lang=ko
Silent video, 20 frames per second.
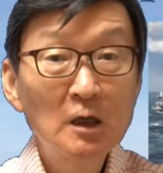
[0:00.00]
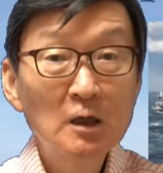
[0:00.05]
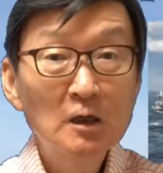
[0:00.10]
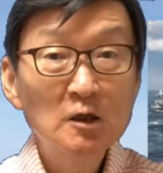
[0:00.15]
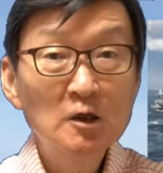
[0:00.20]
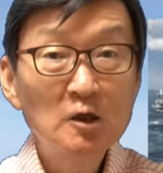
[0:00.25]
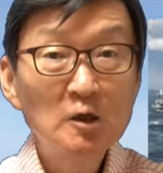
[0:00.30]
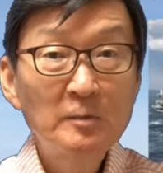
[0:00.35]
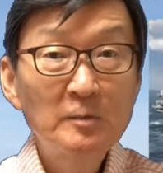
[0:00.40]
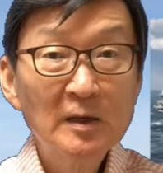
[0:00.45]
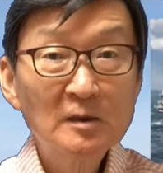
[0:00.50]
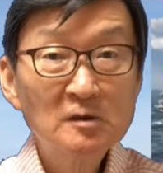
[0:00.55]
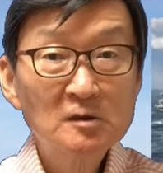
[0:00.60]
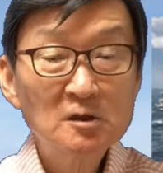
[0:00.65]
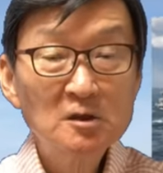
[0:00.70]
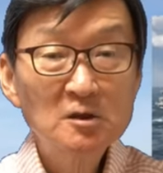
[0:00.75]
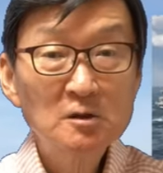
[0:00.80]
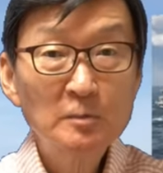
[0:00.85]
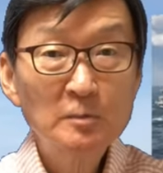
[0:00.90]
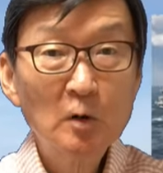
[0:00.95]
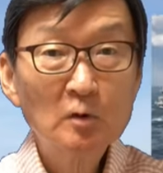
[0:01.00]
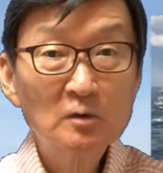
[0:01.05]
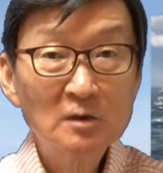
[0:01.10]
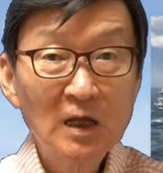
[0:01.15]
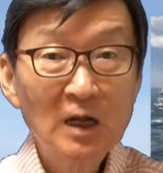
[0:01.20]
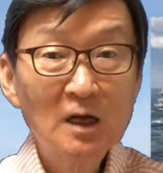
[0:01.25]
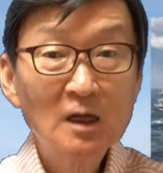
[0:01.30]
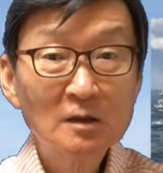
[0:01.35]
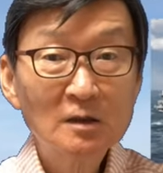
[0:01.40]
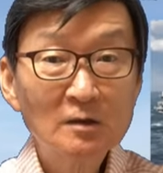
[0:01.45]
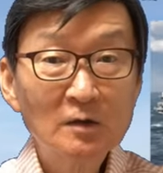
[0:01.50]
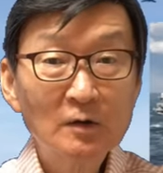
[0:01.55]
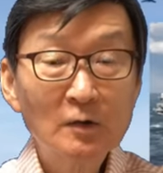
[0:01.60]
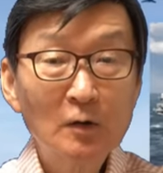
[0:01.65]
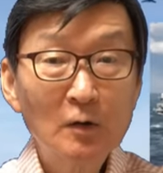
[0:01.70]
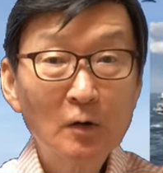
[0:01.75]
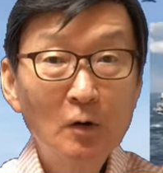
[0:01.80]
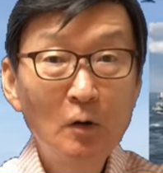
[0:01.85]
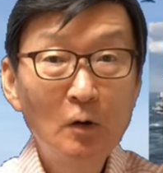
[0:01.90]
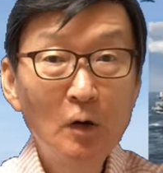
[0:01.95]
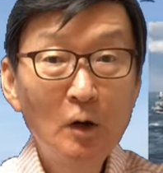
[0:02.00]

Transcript: 270억 달러 들어요.